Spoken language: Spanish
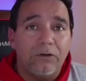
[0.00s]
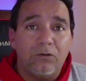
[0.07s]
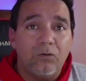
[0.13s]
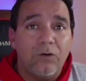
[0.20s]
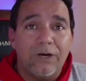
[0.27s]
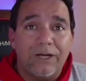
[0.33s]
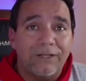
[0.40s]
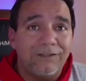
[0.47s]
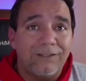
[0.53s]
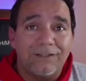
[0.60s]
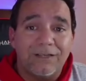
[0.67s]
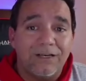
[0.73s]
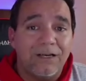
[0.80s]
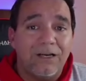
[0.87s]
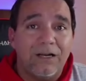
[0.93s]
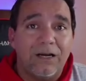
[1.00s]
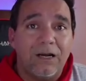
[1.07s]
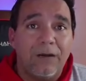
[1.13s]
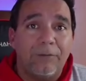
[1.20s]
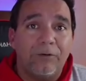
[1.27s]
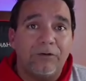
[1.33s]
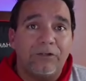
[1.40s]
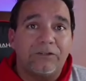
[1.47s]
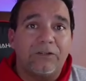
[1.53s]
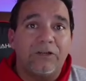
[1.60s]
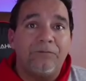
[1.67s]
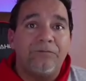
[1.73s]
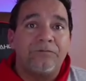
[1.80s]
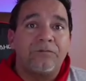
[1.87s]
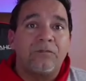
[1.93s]
Cuba la gente salga a la calle a
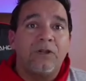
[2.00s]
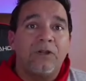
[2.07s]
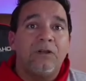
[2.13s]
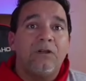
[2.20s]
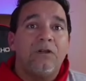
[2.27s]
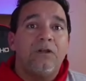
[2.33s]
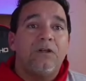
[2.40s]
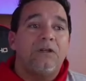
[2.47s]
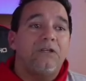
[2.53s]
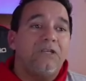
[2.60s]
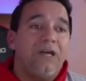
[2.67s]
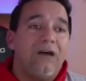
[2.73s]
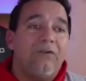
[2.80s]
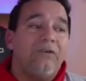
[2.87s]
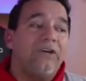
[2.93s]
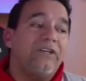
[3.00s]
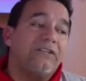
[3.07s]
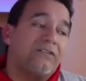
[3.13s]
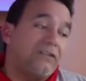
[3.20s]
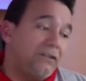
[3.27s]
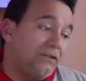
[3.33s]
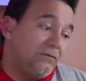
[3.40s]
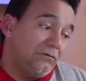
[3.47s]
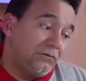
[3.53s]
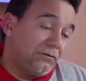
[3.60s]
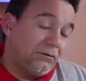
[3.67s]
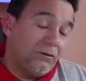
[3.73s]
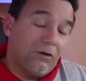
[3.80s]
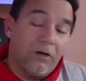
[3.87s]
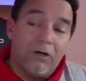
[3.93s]
protestar. Y a veces,
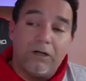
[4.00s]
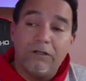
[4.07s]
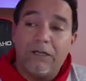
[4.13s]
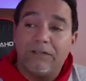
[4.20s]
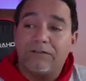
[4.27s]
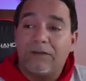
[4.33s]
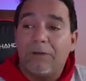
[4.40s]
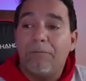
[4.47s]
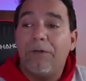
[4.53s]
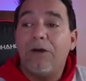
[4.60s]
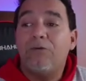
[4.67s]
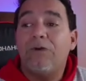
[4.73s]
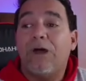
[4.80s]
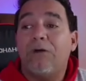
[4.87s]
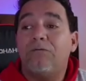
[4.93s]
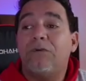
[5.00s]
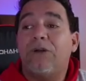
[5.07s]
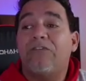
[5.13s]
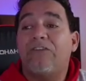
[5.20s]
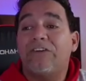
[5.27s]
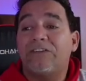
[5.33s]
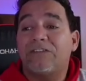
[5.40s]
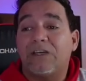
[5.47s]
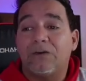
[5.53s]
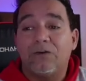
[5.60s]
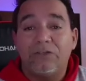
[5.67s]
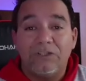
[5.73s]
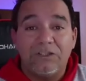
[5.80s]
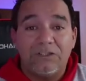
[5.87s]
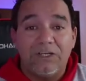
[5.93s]
tal vez una, falsa
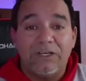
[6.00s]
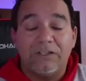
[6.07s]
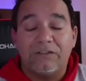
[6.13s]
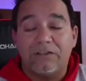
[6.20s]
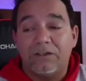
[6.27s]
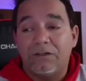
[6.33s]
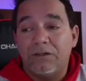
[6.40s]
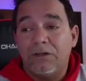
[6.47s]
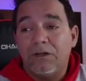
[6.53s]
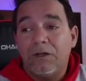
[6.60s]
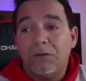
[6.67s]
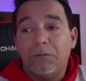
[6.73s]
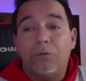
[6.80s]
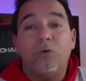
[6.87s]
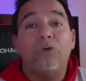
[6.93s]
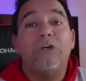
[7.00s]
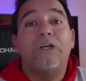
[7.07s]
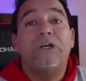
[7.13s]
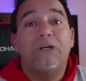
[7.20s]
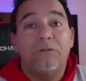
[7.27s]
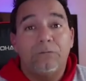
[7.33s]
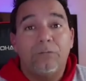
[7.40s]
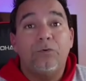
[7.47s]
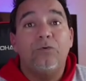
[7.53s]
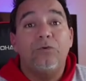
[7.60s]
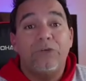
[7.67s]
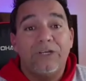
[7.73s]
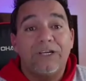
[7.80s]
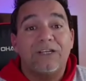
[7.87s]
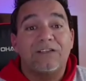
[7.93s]
noticia esta, pudiera,
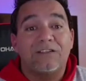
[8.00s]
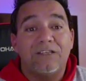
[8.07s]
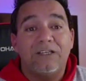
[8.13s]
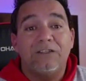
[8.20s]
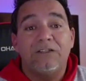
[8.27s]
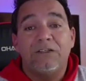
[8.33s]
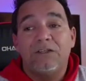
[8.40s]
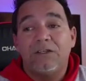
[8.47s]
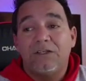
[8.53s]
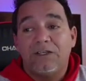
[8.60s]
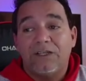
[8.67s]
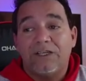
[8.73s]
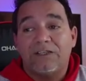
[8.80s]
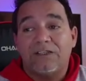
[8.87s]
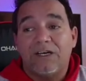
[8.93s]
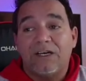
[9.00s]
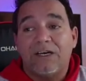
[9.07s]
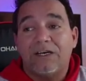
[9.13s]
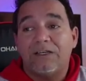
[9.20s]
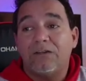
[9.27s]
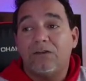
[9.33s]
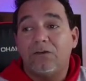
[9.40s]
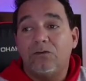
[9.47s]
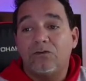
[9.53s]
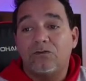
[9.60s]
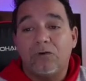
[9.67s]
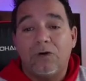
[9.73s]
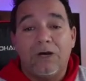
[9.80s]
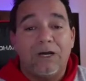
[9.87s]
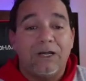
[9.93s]
pudiera ser que sacar
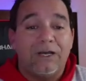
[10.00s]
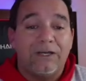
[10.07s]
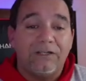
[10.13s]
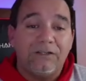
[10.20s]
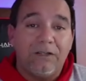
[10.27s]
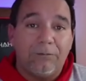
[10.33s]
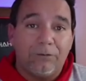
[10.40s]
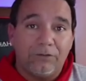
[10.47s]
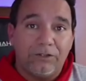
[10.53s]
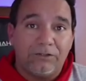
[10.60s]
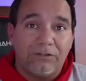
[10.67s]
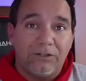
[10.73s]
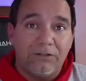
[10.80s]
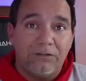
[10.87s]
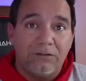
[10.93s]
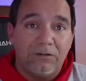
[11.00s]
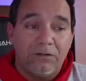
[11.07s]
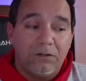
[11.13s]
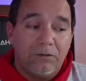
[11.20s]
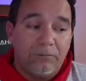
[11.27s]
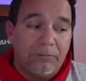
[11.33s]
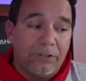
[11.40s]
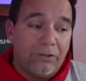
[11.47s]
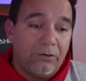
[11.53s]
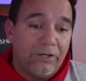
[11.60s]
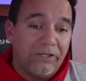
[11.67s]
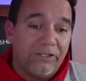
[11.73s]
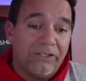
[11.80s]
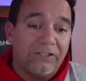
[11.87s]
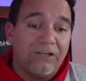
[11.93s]
incluso a la gente a protestar. Pero
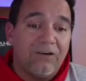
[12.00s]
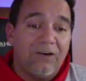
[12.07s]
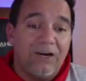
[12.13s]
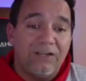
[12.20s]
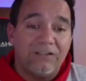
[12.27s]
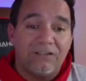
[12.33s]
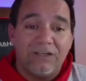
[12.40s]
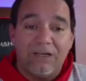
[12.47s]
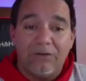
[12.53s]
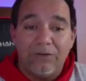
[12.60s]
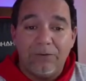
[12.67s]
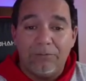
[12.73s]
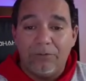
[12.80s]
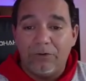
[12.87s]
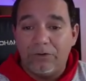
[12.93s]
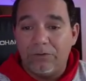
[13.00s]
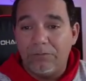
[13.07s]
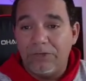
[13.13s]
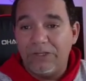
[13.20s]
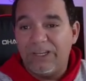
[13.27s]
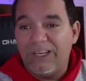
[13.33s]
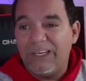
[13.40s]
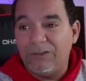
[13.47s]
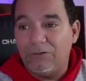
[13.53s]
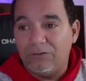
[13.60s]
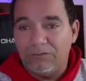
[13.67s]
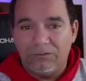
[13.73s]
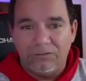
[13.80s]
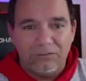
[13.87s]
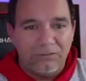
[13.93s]
hay que trabajársela bien, porque un
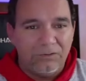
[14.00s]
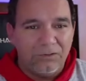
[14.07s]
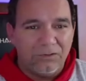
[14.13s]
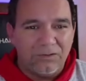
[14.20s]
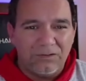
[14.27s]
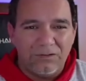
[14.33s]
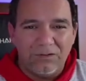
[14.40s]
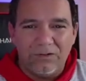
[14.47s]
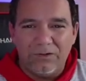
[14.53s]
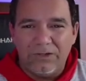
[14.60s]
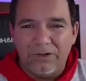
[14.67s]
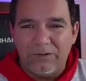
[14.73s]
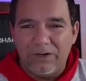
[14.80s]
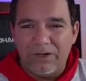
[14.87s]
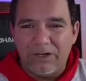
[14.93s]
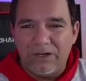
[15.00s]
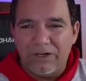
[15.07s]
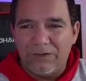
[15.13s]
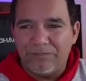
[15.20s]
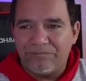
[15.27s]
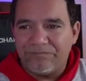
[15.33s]
videíto, yo no sé si yo lo llevé a,